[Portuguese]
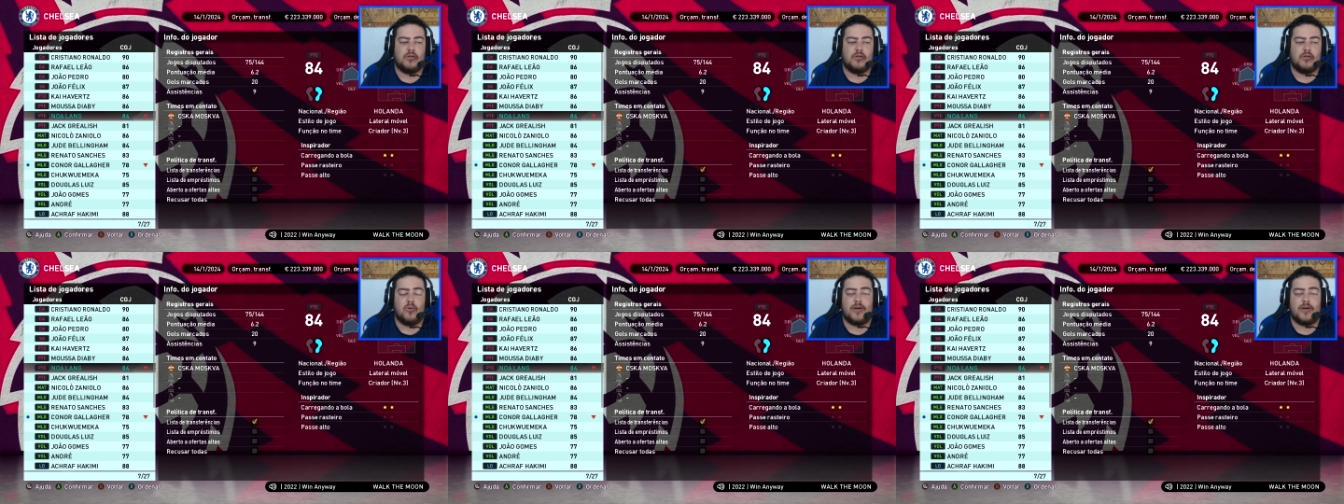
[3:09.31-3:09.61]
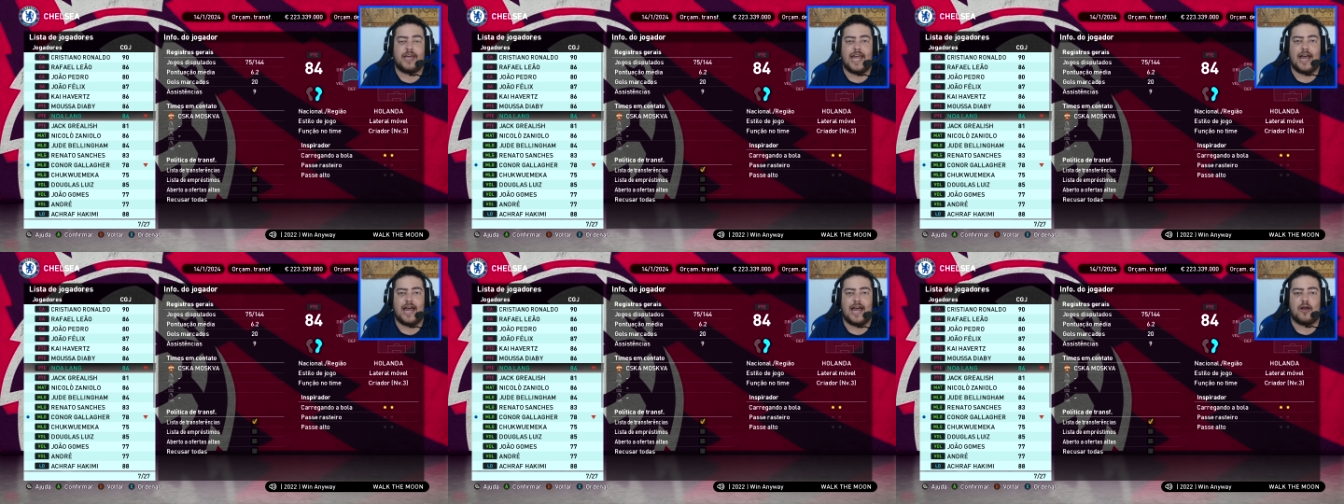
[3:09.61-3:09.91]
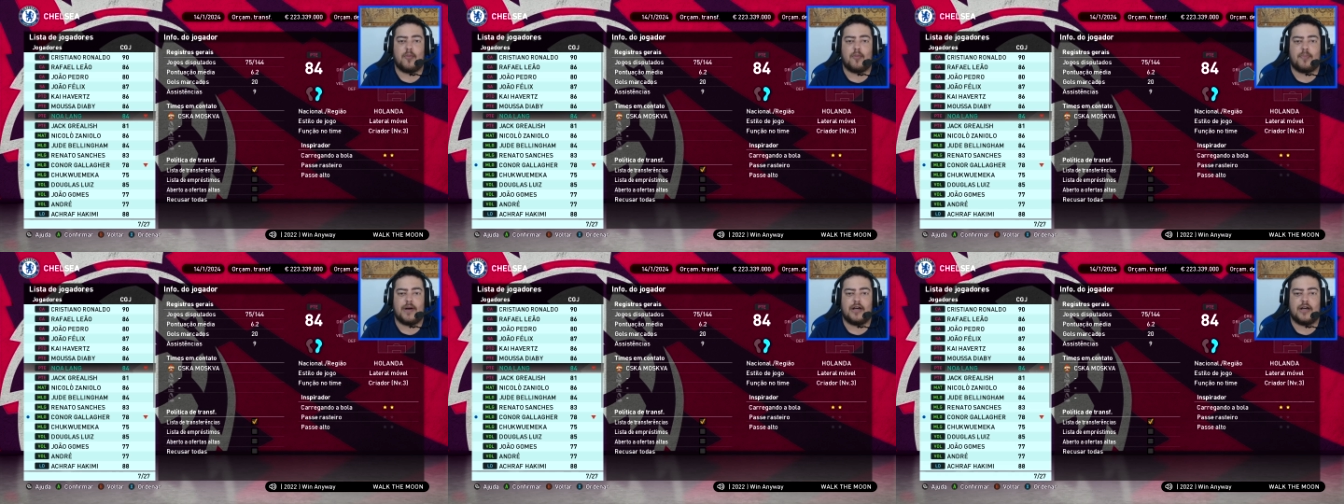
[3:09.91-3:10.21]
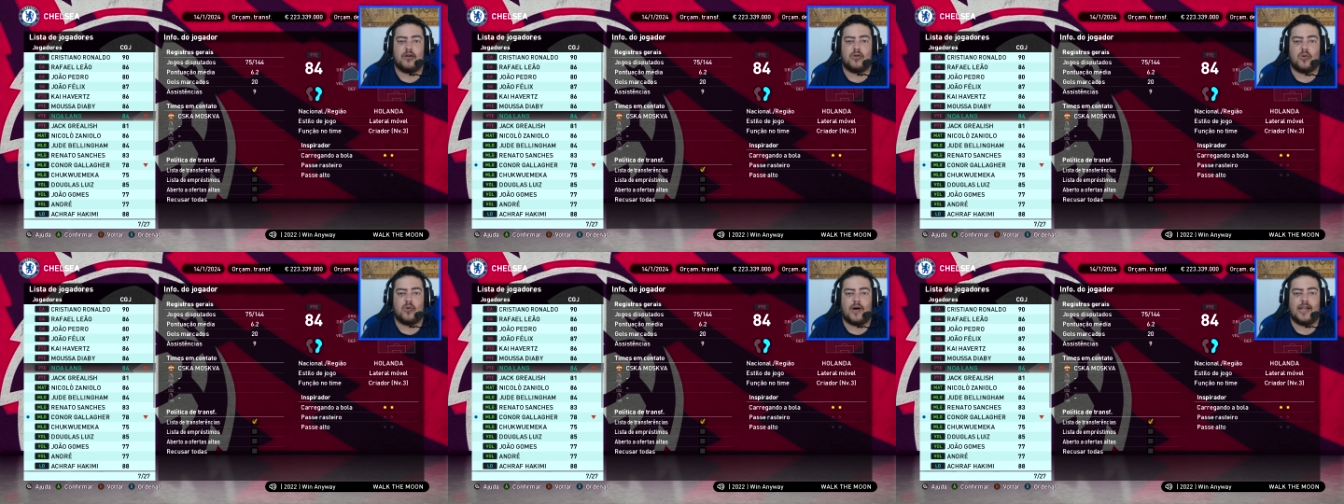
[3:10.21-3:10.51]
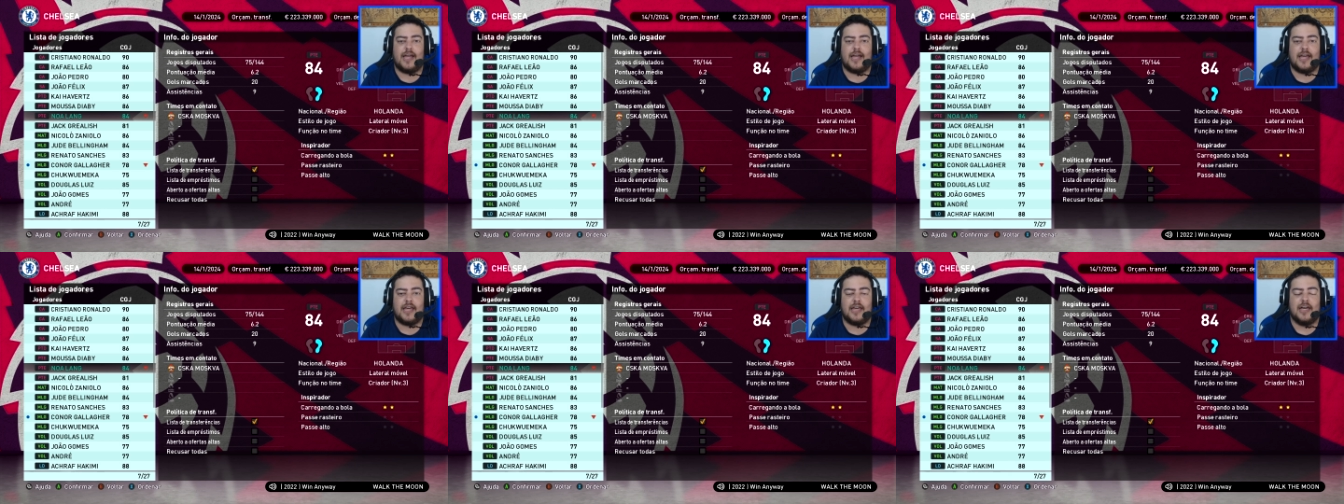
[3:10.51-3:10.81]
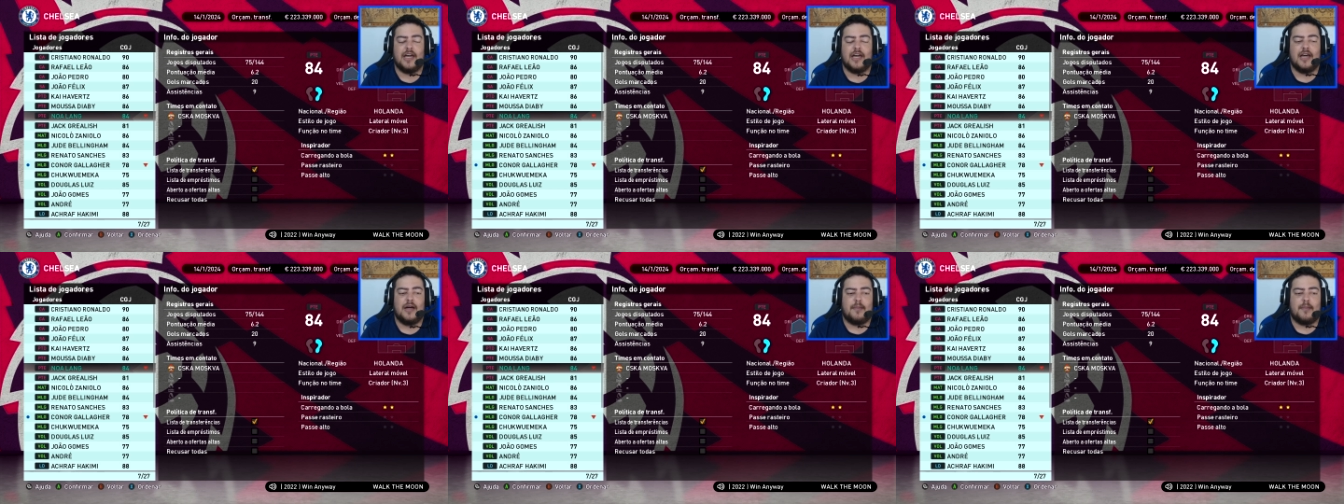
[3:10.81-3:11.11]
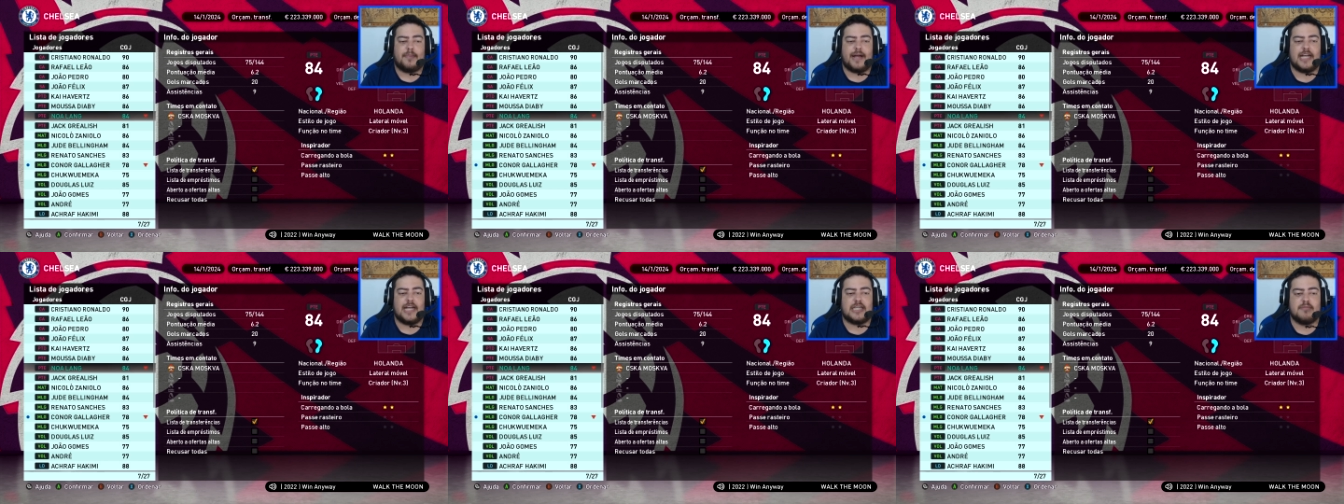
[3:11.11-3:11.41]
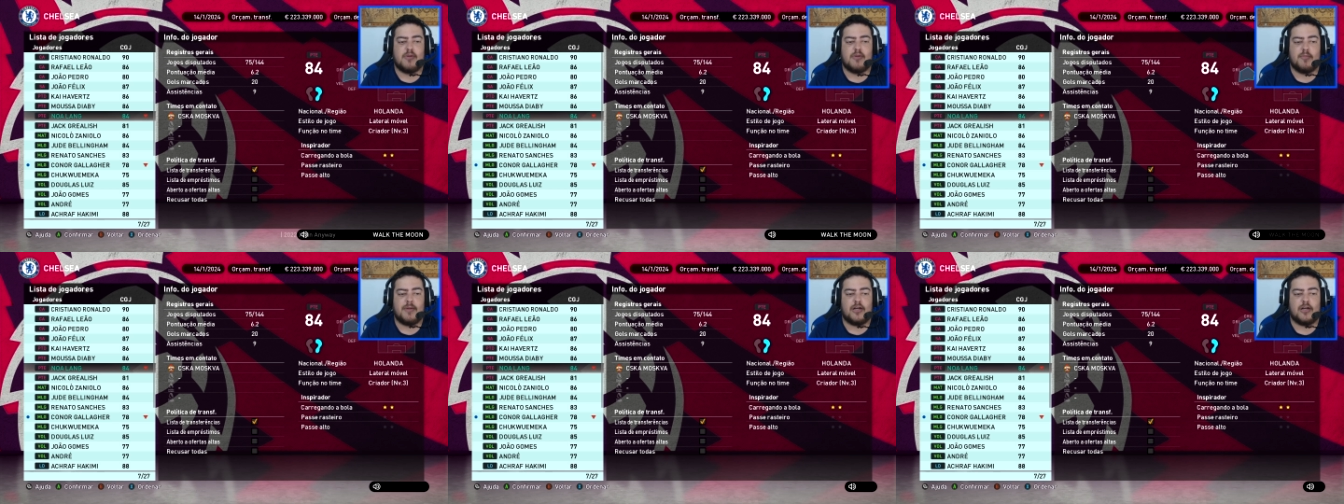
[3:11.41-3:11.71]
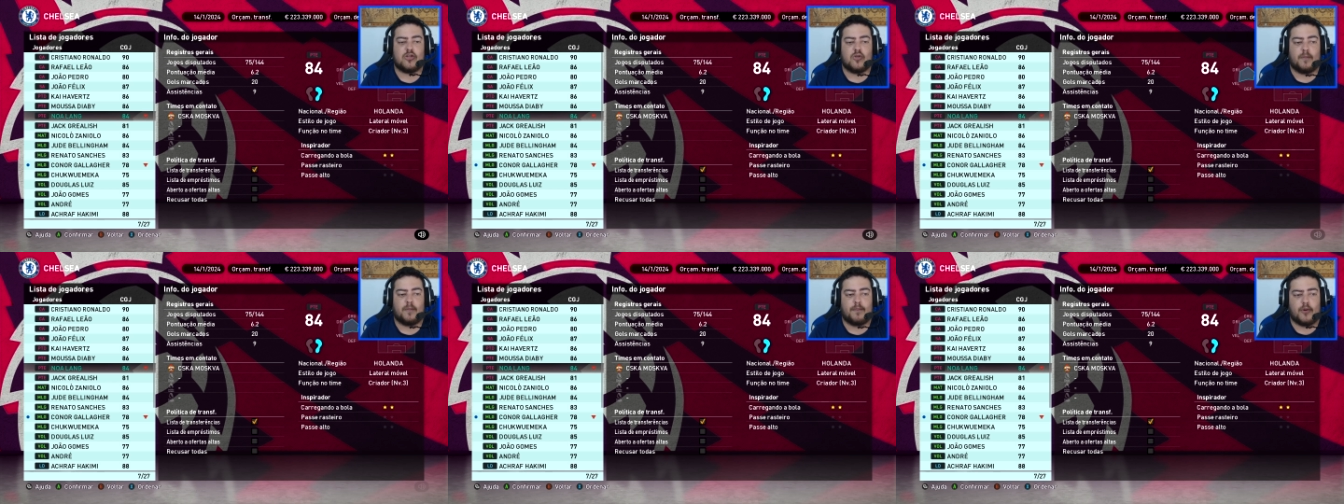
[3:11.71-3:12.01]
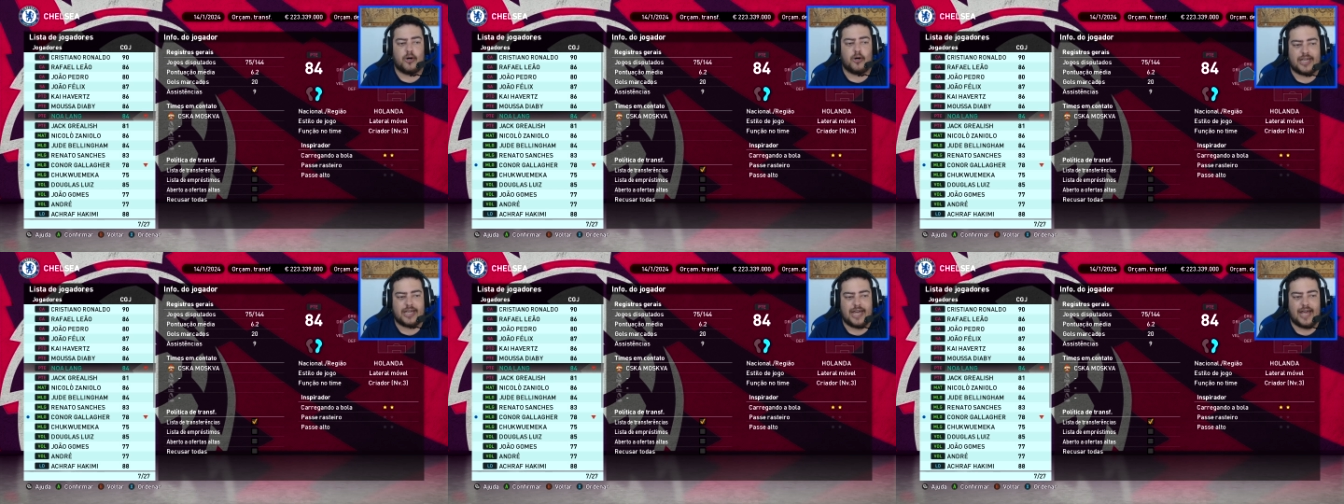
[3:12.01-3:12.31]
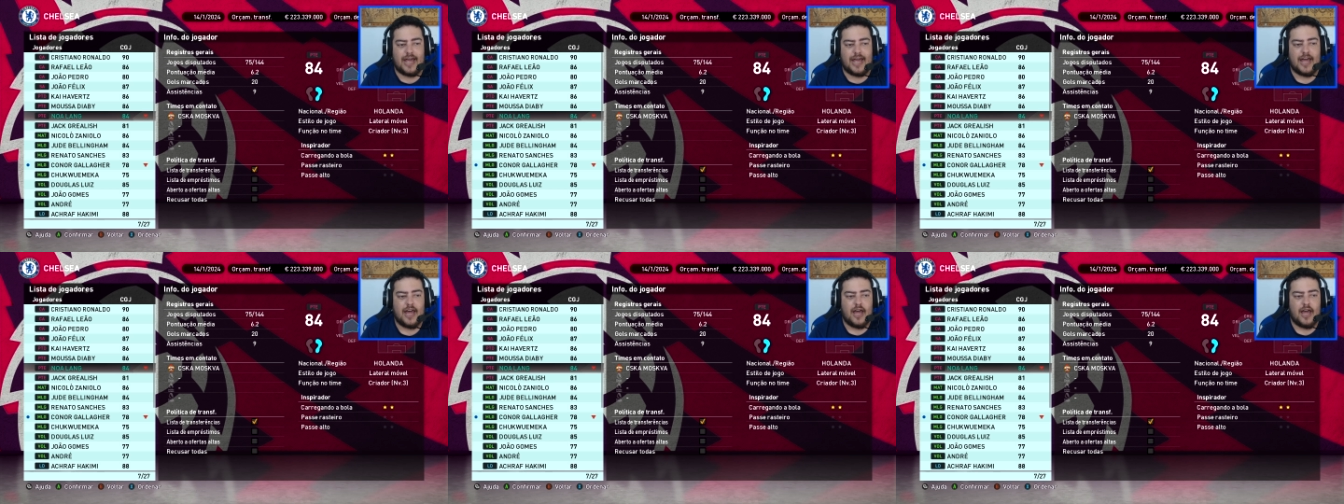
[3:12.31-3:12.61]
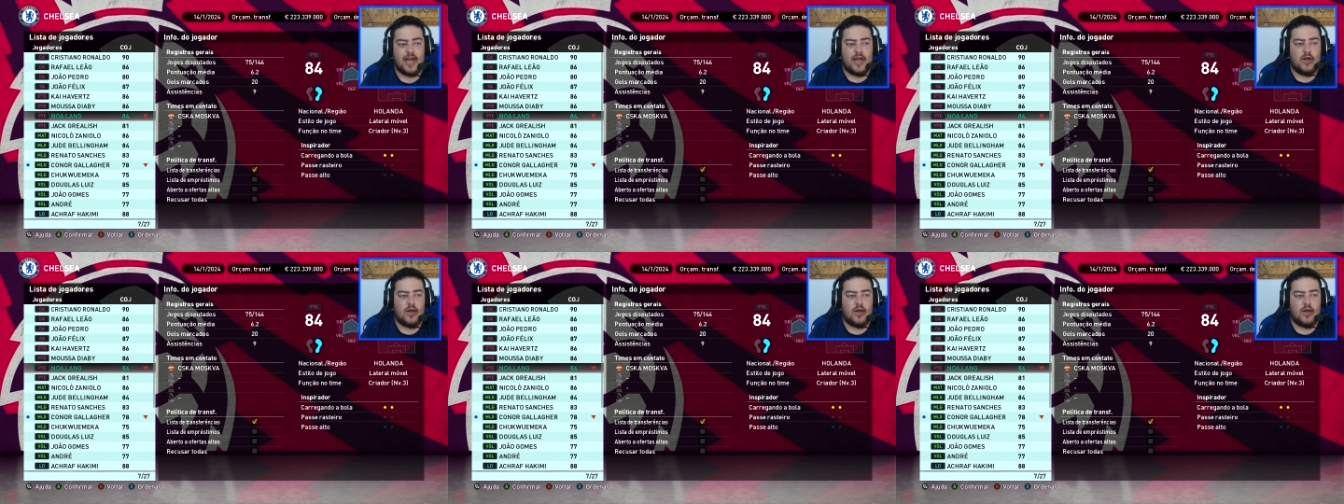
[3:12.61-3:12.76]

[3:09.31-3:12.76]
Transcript: Eu não quero perder o Noaleng para esse momento. Por quê?